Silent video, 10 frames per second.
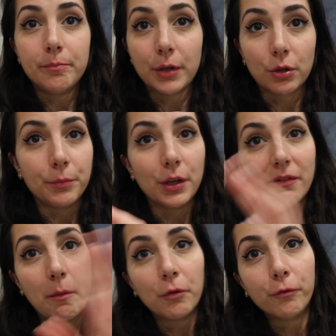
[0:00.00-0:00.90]
per lo più
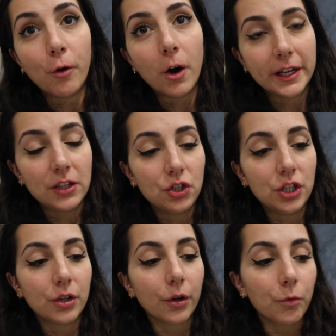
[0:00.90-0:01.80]
eravamo fuori in
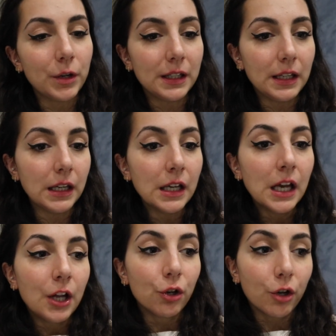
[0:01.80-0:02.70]
giro e quindi
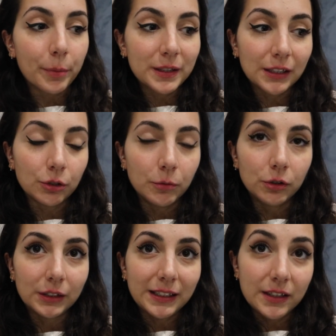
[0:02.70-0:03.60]
non ho prestato
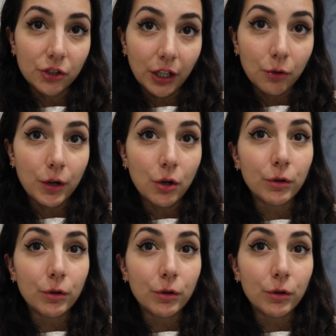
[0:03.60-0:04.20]
molto attenzione a quello,